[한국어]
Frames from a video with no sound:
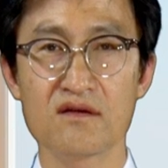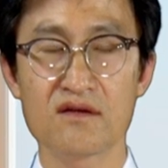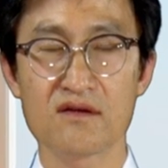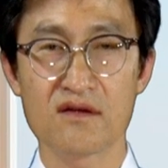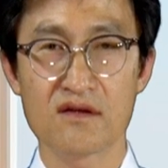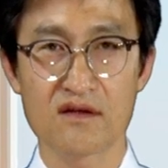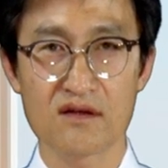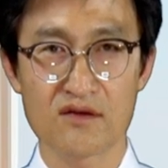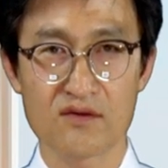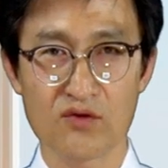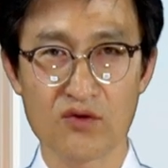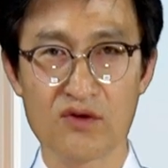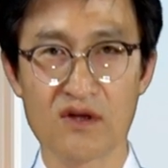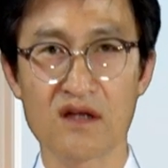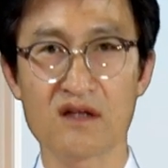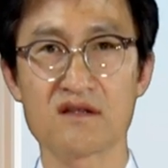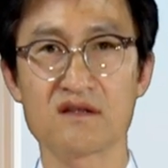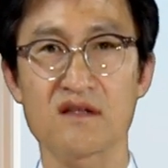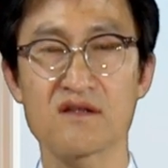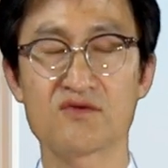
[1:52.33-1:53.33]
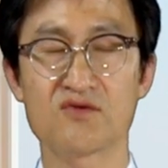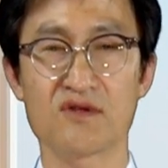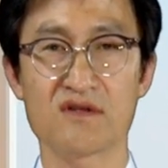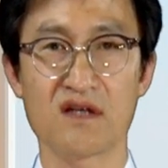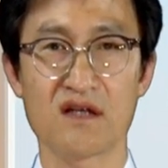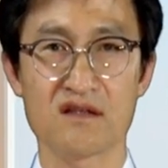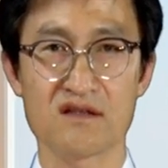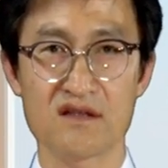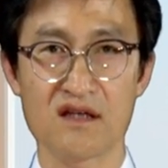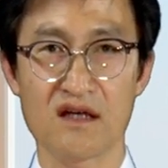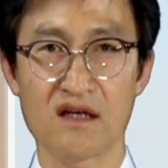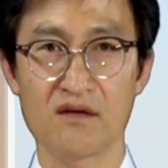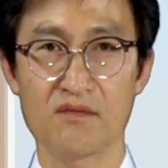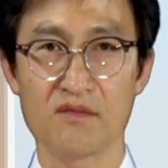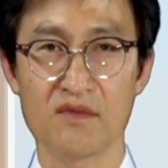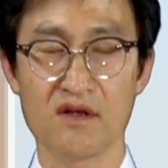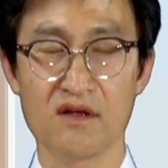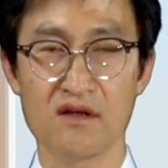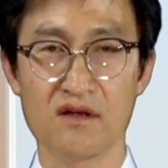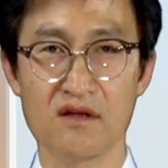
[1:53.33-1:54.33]
어, 동일한 장소에 사는
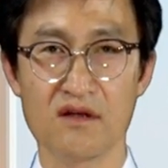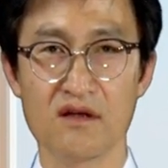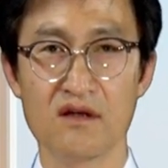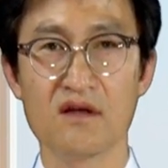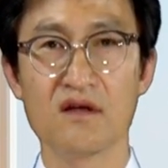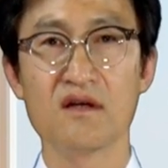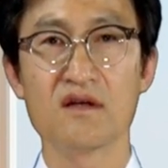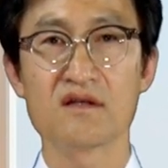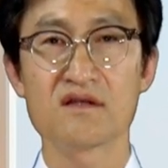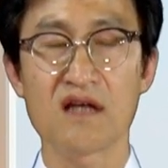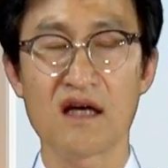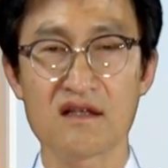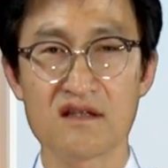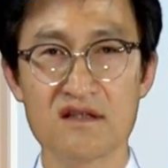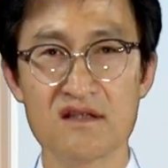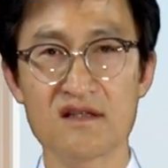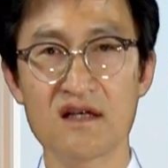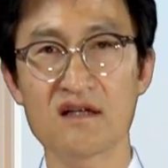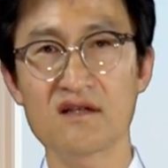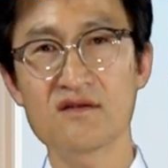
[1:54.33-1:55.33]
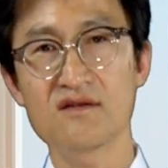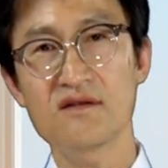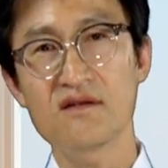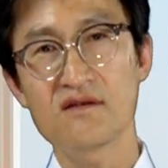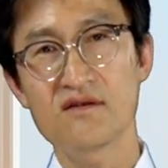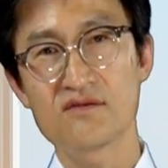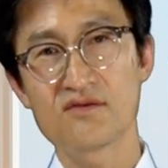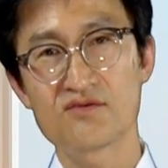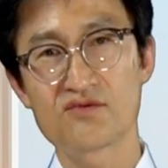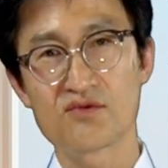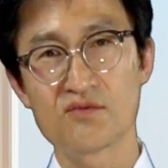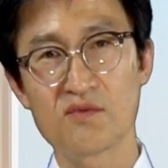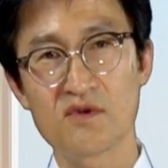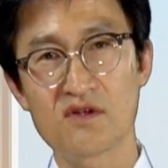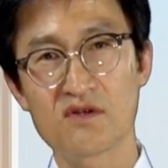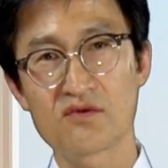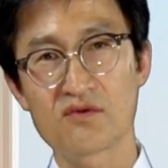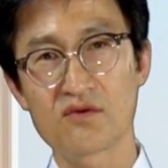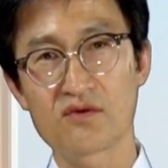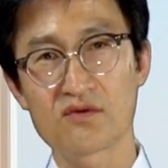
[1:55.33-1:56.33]
사람이 사실상
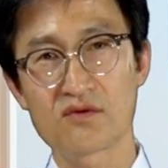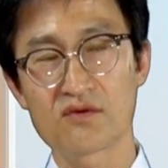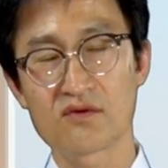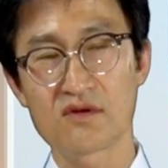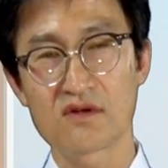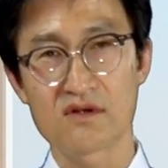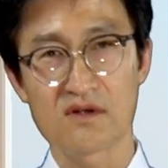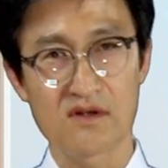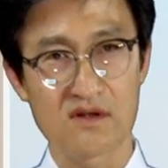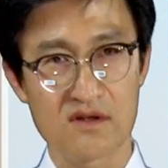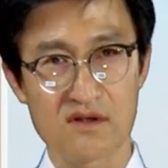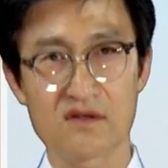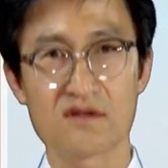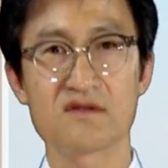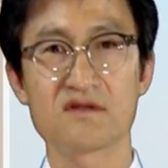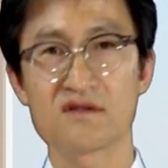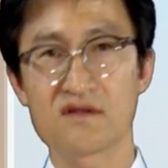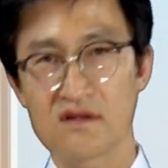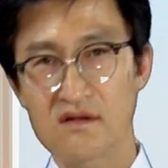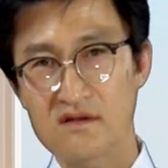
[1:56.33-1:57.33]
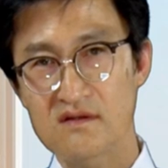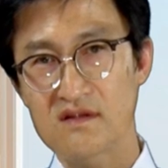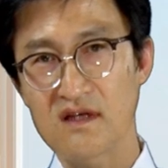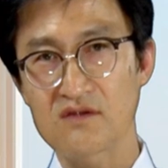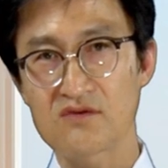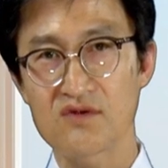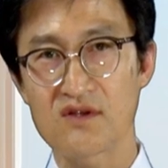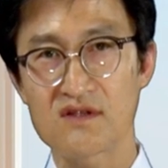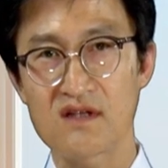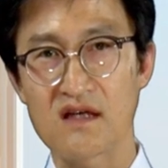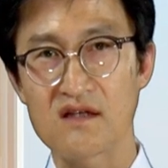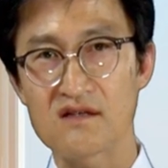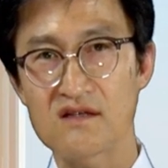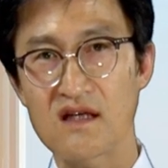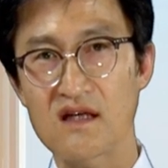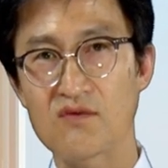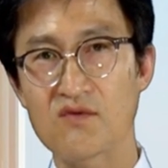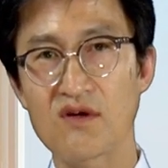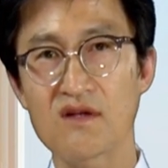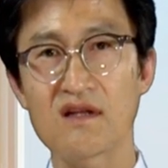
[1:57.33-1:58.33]
주민등록 어, 장소에 사는
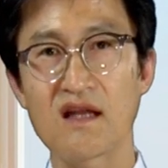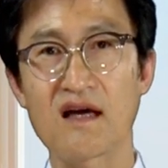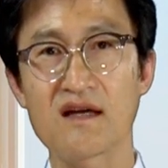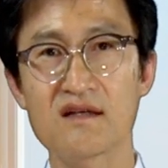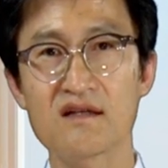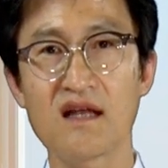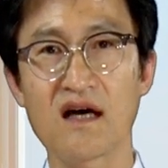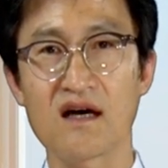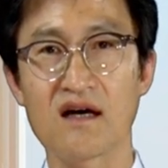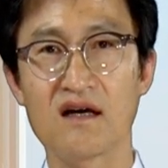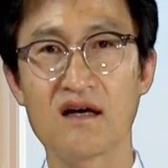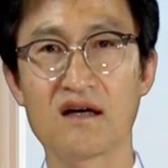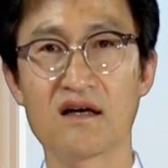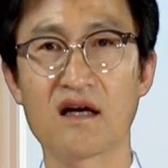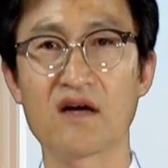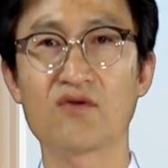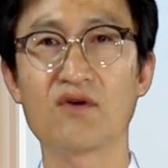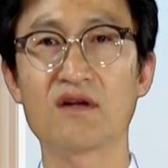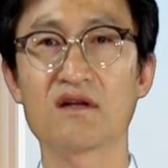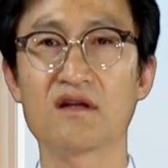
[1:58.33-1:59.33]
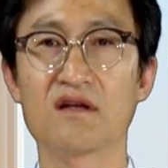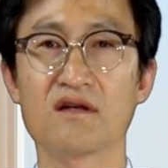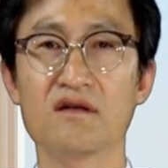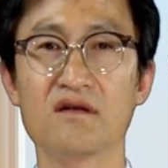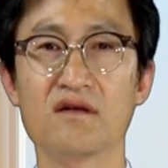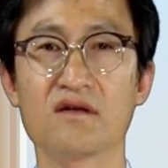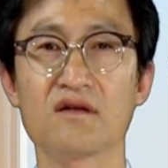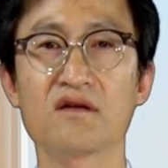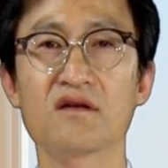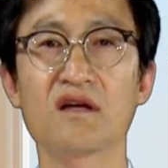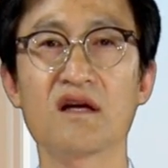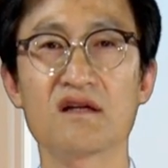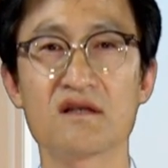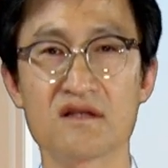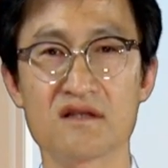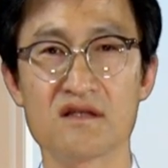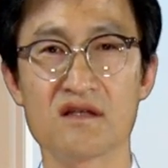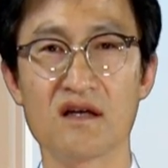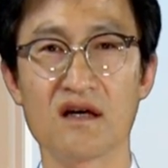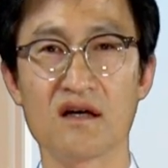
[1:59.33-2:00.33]
사람과 다르다라고 할 때는 어떻게 할
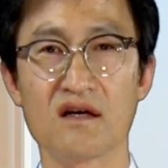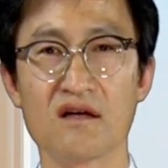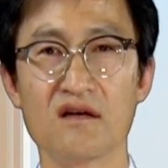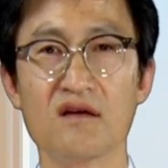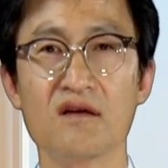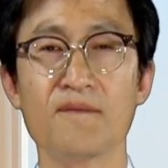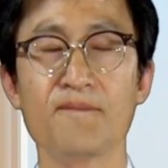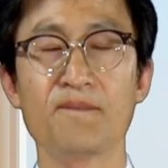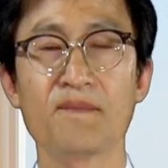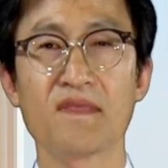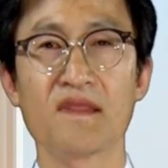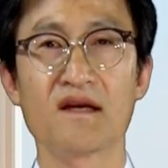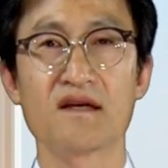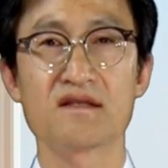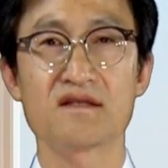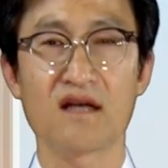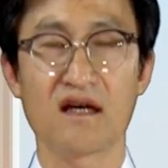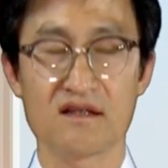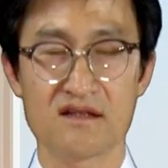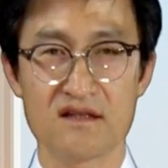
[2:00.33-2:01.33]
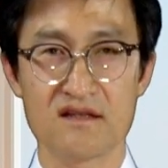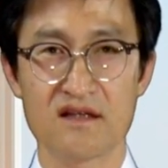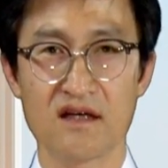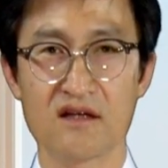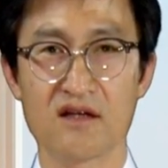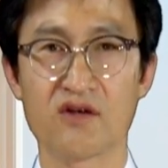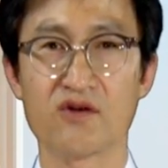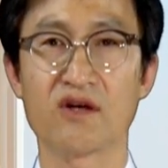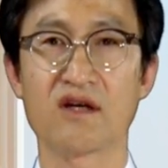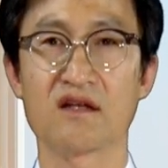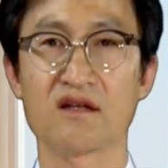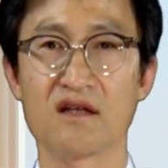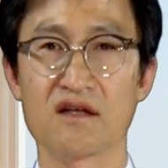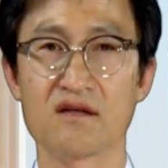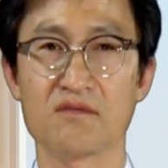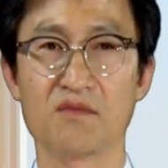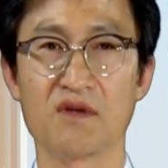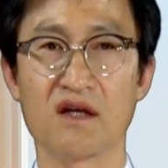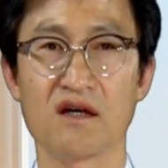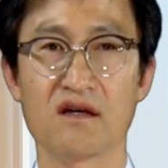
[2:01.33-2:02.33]
것이냐. 사실상 현황에
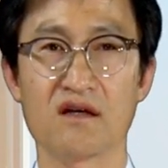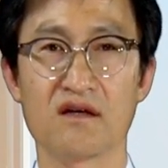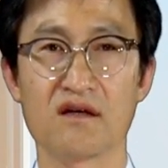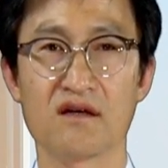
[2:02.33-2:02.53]
따릅니다.